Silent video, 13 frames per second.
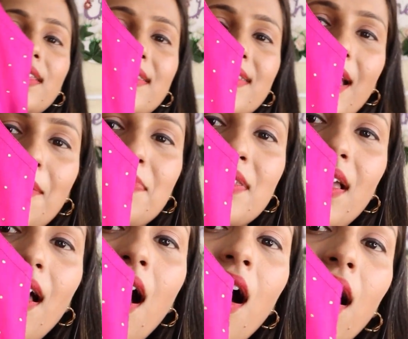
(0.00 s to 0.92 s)
इस टाइप
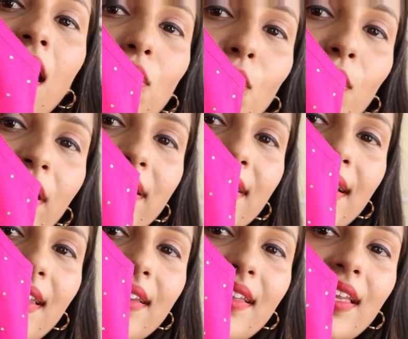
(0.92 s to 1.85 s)
से गोल्डन
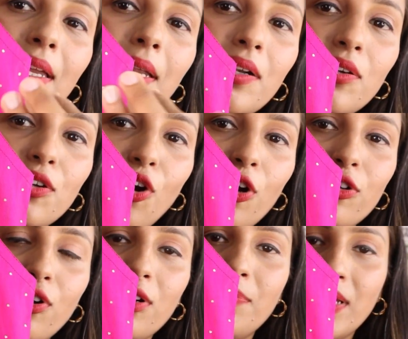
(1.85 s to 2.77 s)
कलर की डॉट डॉट